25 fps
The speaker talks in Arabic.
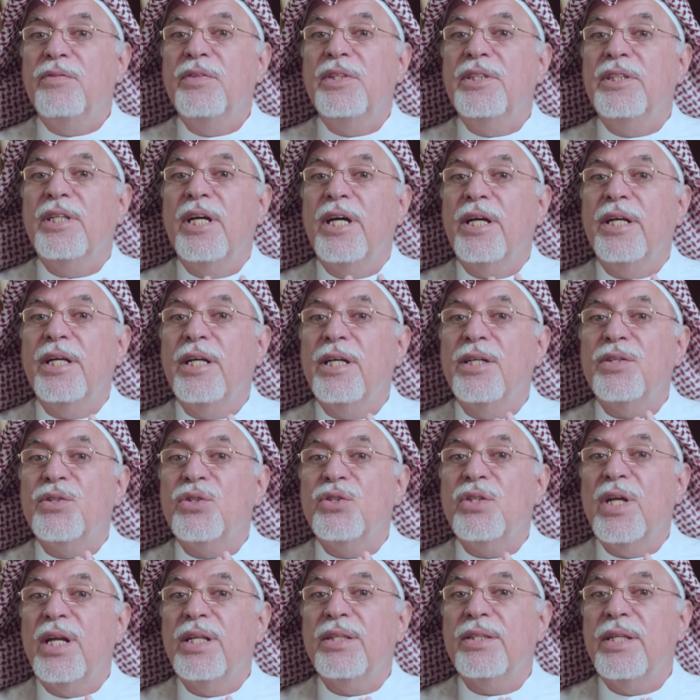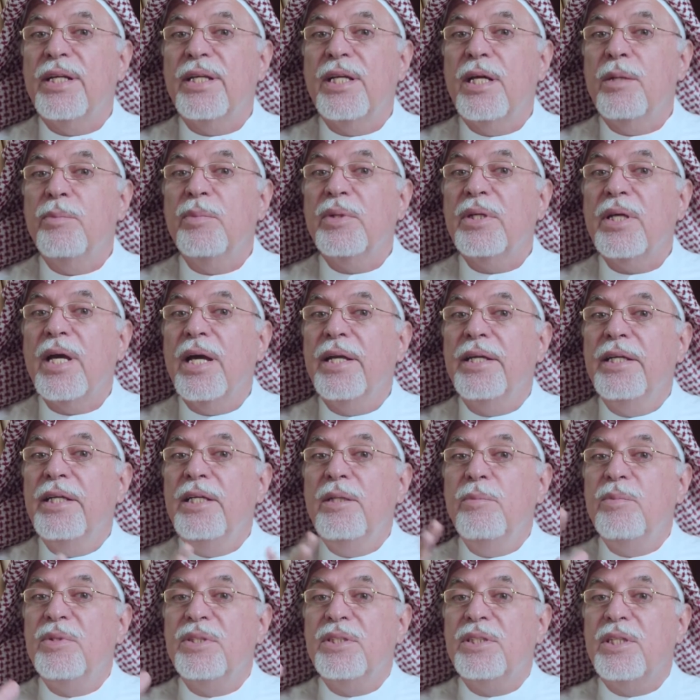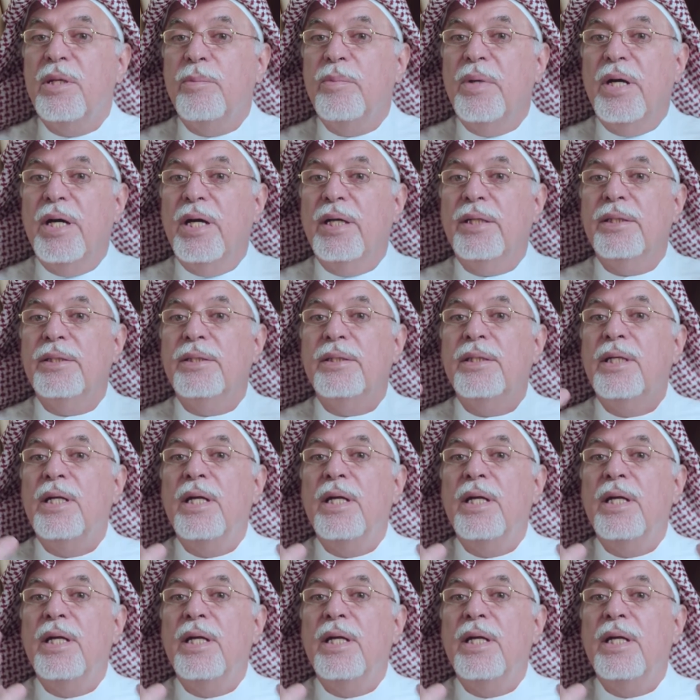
في تاريخ السلطنة من قديم الزمان